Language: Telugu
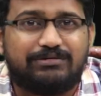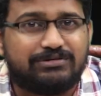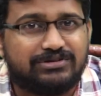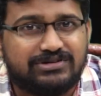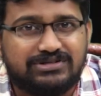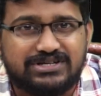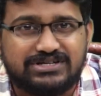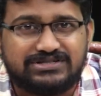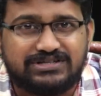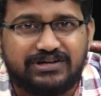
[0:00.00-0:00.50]

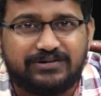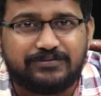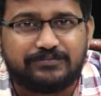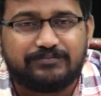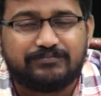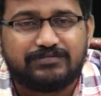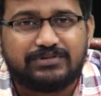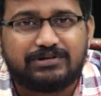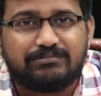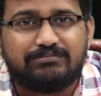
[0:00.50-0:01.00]
శపథం చేశారు
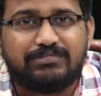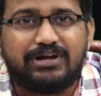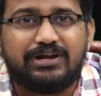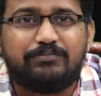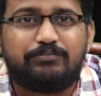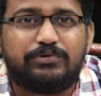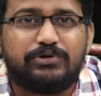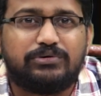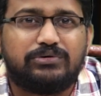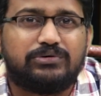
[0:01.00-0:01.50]
మరి
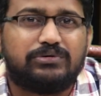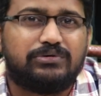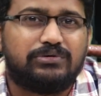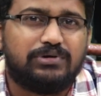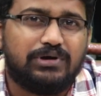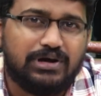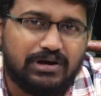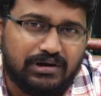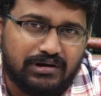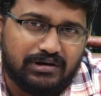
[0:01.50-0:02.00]
ఇప్పుడు
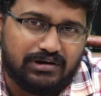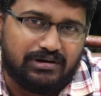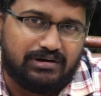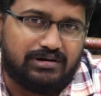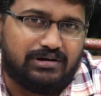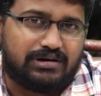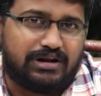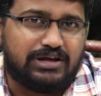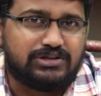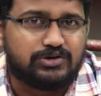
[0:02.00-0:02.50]

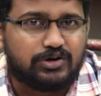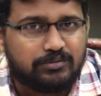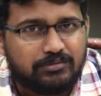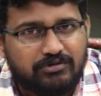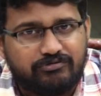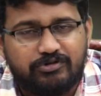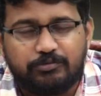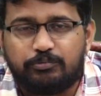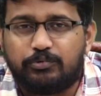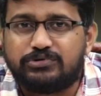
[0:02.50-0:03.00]
రైతు
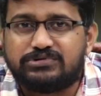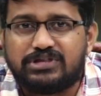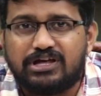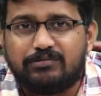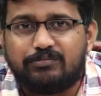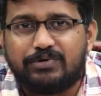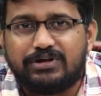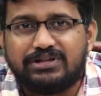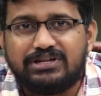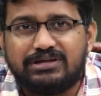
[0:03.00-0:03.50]
రుణమాఫీ పూర్తి
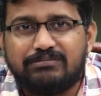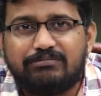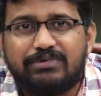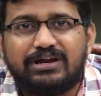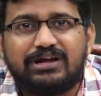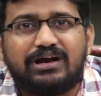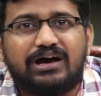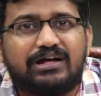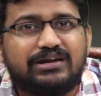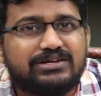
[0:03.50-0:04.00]
అయిపోయింది
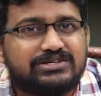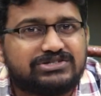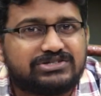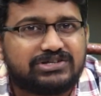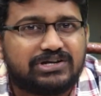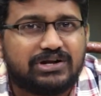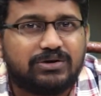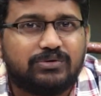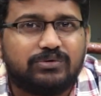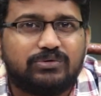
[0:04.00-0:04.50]
మరి హరీష్
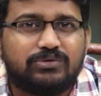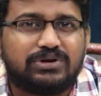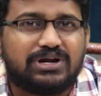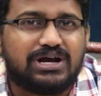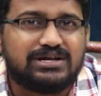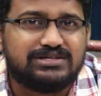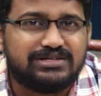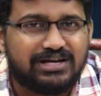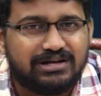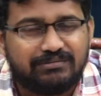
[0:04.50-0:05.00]
రావు
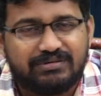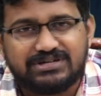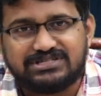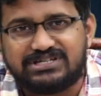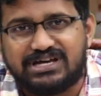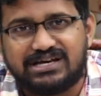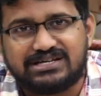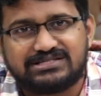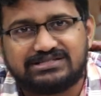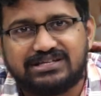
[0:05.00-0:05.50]
రాజీనామా
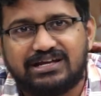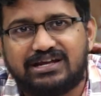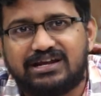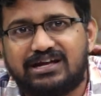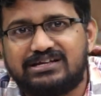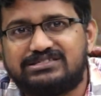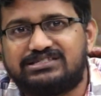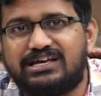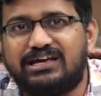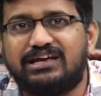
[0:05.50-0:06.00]
చేస్తారా
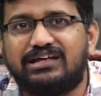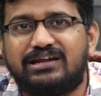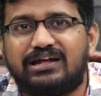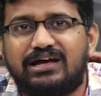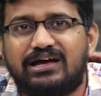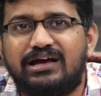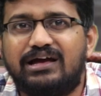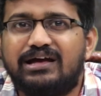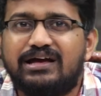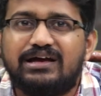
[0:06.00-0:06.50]
చేయరా
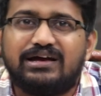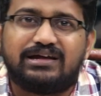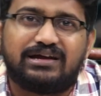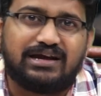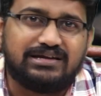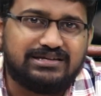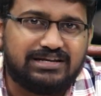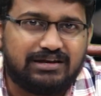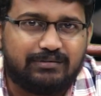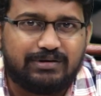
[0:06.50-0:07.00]

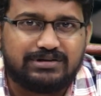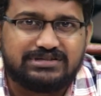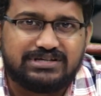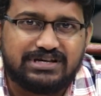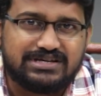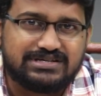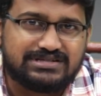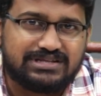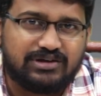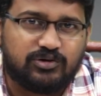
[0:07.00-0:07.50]
రాజీనామా
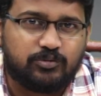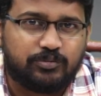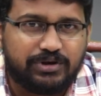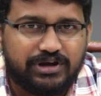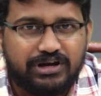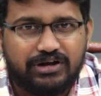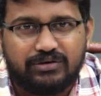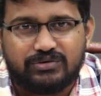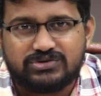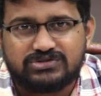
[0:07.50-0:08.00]
చేస్తే ఉప
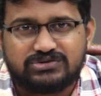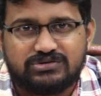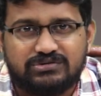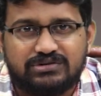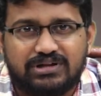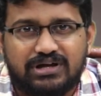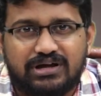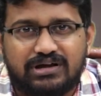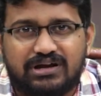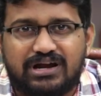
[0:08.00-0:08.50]
ఎన్నిక
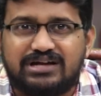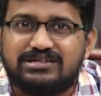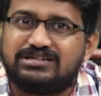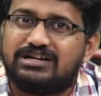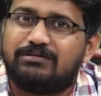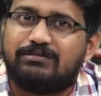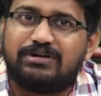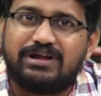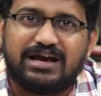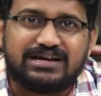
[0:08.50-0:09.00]
వస్తుందా
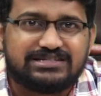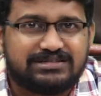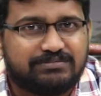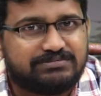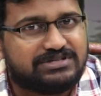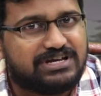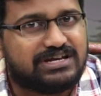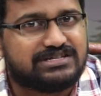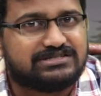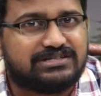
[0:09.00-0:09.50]
రాజీనామాను
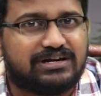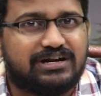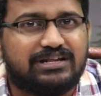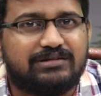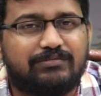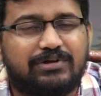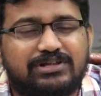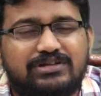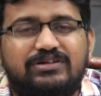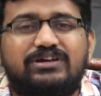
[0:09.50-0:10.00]
యాక్సెప్ట్
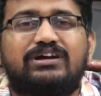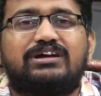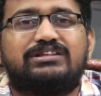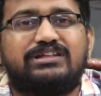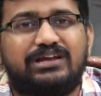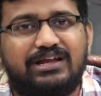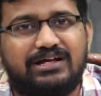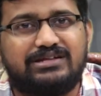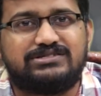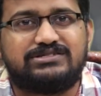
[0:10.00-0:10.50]
చేస్తారనేది మాత్రం ఇంకా
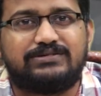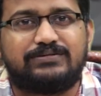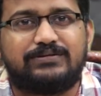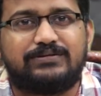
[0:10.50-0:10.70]
తెలియాల్సి